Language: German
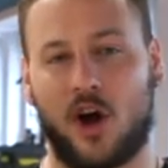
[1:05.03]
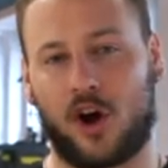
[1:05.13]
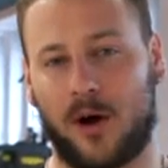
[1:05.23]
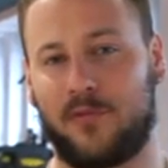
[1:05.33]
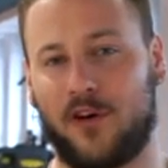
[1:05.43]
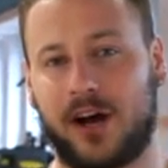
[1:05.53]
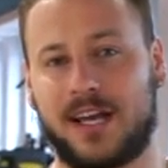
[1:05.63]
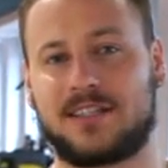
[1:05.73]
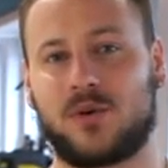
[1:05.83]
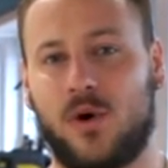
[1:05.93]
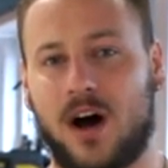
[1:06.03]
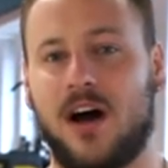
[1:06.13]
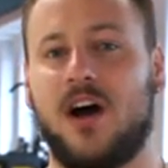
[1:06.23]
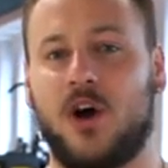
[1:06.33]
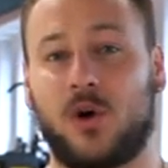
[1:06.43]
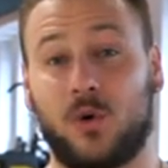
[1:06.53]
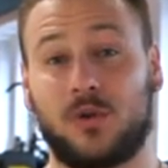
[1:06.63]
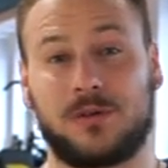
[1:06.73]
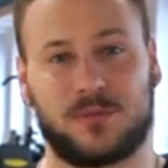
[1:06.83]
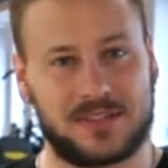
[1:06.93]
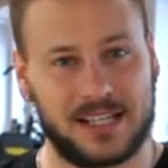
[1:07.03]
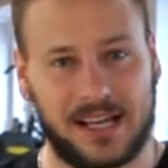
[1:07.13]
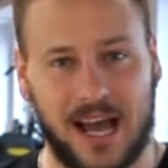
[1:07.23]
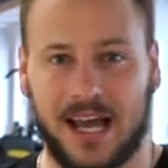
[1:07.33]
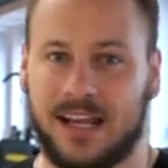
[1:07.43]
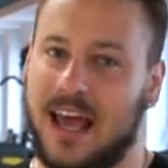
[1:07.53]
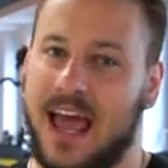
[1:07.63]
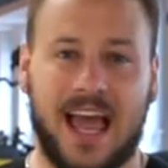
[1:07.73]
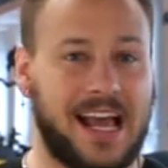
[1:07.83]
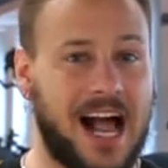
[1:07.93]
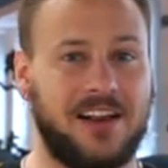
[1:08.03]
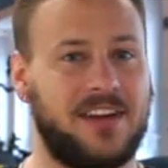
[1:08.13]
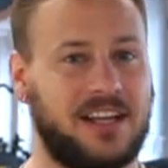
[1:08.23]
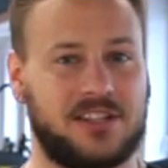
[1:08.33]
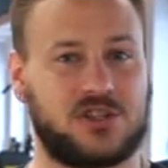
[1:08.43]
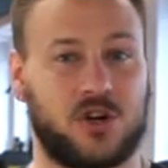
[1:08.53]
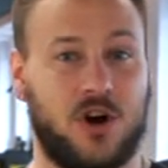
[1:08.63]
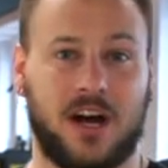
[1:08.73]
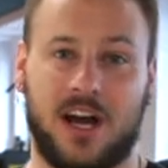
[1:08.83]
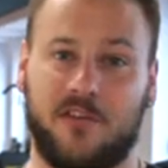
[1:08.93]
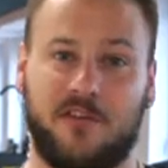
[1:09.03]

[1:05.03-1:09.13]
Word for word: Kopfhörer ins Ohr, gute Musik rein, egal welches Genre,